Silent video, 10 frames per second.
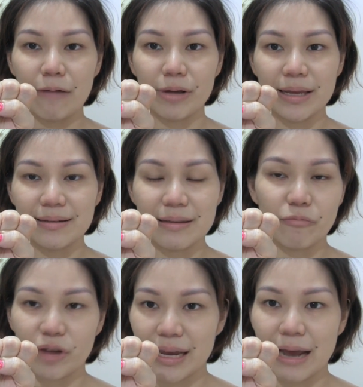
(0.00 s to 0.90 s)
5วิ
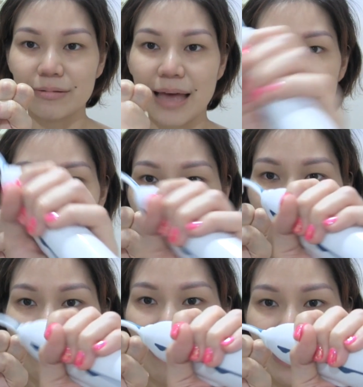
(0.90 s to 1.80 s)
10วิแล้วแต่
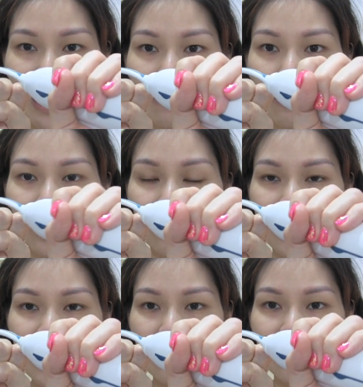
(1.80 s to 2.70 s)
วางด้านบนตร
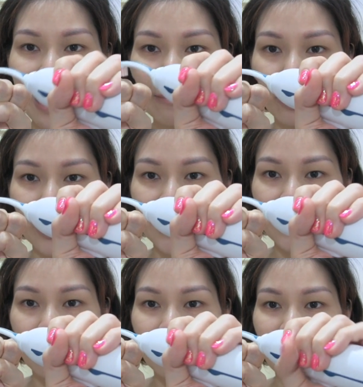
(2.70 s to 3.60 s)
งนี้ ด้านบด
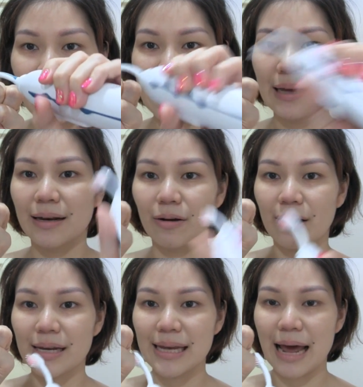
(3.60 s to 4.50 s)
เคี้ยวนะคะ แล้ว
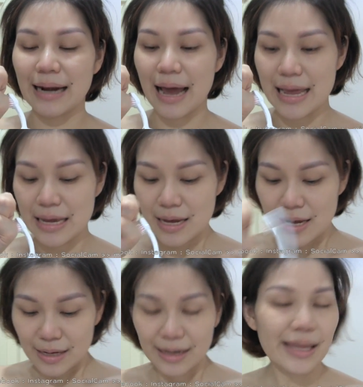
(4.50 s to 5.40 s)
ก็ที่ด้านใน
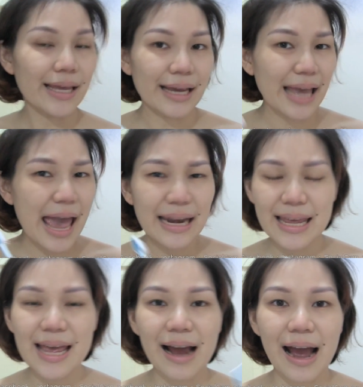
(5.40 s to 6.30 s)
แล้วอย่างแค่
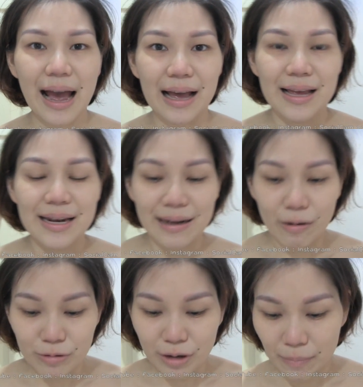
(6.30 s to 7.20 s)
นี้เองค่ะ แล้วคุณ